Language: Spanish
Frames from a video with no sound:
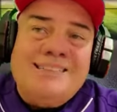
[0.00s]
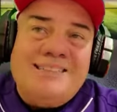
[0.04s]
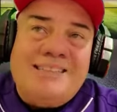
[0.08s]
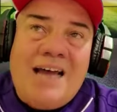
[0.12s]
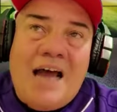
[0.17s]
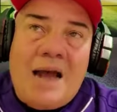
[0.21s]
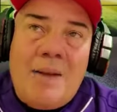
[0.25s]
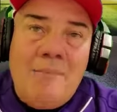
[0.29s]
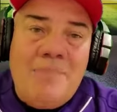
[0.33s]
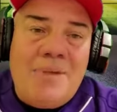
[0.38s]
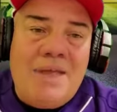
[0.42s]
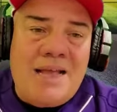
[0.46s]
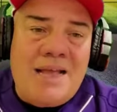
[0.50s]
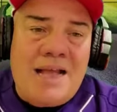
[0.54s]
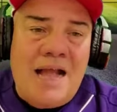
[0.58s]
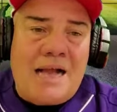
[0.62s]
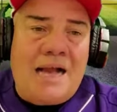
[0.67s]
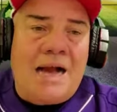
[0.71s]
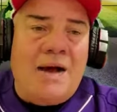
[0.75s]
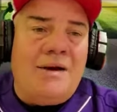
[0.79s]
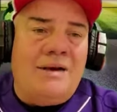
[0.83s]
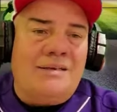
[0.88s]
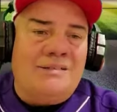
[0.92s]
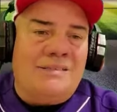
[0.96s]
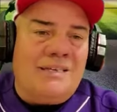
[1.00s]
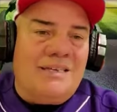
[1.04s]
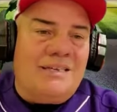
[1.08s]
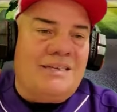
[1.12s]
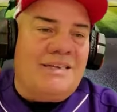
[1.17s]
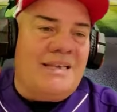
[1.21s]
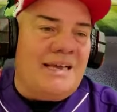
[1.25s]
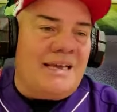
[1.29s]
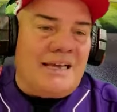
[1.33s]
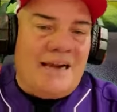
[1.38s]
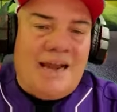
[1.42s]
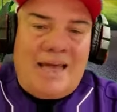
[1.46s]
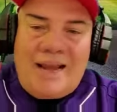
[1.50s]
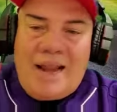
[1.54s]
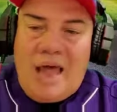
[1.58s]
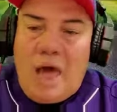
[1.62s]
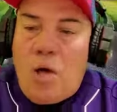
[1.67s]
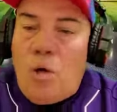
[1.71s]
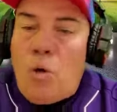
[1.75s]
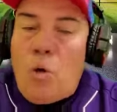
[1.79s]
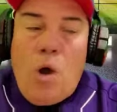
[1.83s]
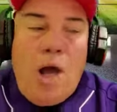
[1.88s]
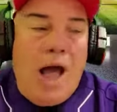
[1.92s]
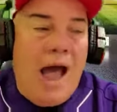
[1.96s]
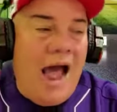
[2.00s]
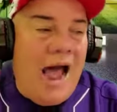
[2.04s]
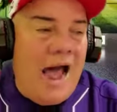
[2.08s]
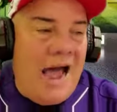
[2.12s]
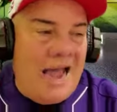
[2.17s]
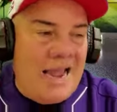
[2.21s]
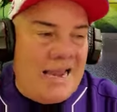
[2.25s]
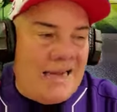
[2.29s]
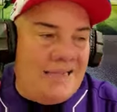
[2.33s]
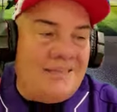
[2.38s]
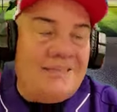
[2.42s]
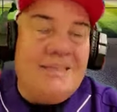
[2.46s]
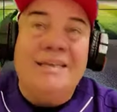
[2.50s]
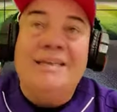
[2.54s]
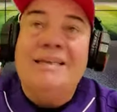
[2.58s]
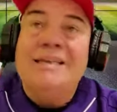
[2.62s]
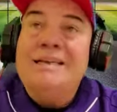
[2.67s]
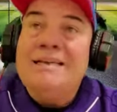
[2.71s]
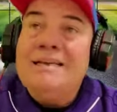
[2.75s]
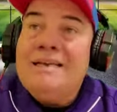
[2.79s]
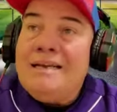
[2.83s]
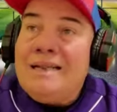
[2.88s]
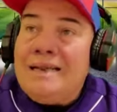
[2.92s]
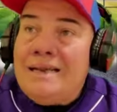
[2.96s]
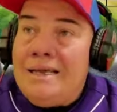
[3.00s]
también acaba de ser declarado agente